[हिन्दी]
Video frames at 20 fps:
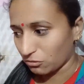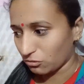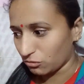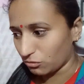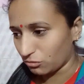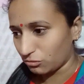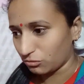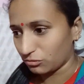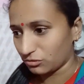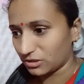
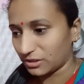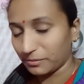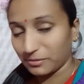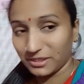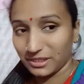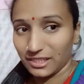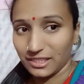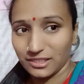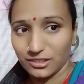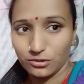तो जब
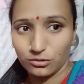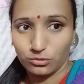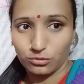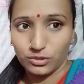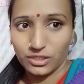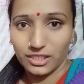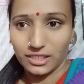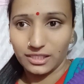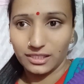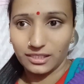तक हमें
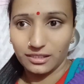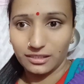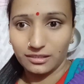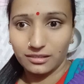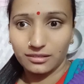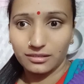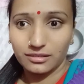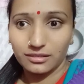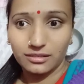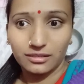सोया है
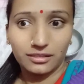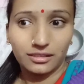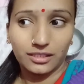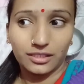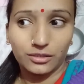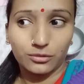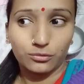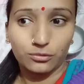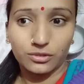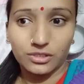
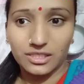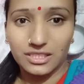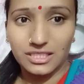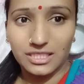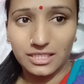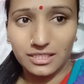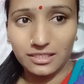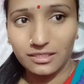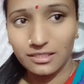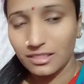कहीं उठ ना
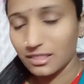जाए